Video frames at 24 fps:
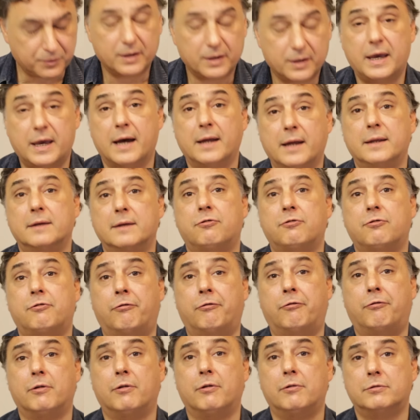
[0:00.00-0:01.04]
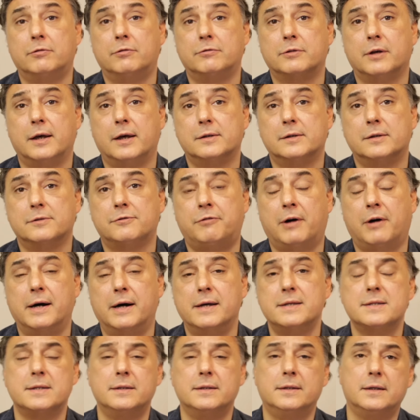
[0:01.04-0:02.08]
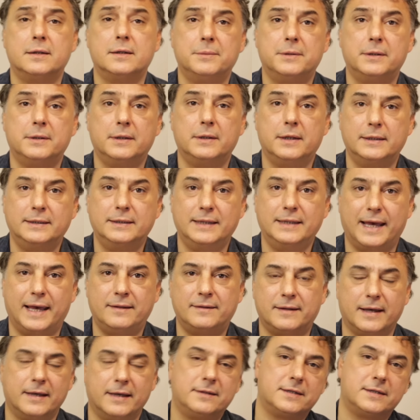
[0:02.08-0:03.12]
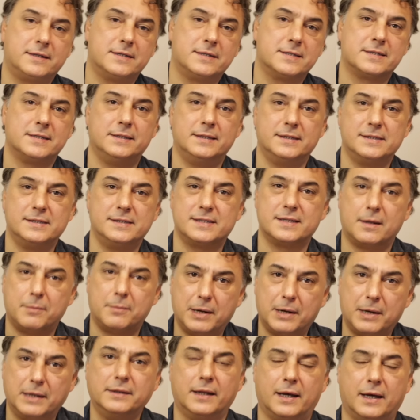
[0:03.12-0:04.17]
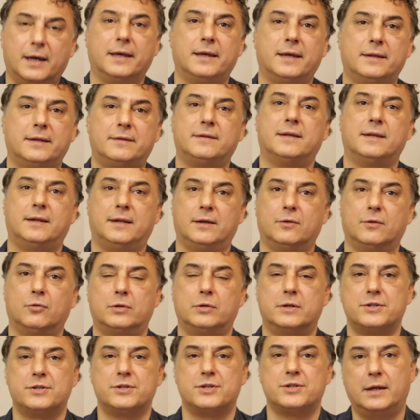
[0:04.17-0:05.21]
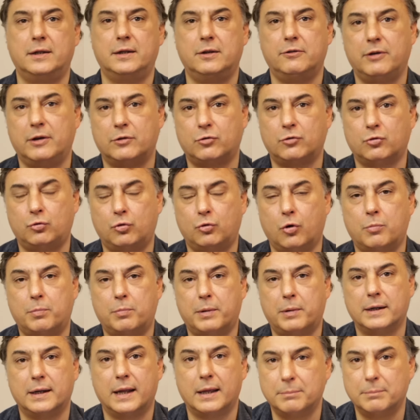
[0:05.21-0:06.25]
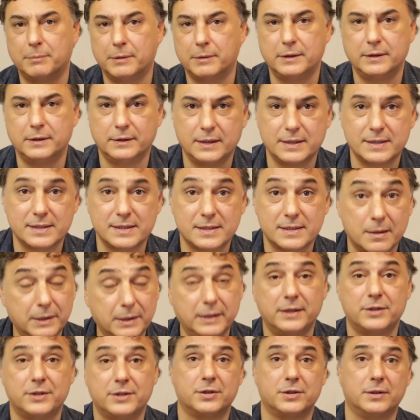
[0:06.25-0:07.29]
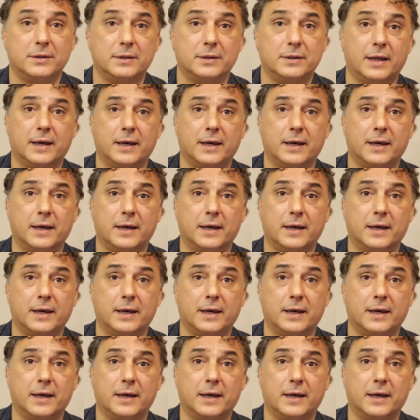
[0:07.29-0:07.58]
Yani bu e, faiz indiriminin et, etkisinin zamanla etkili olacağını ve toparlanmanın da zaman içinde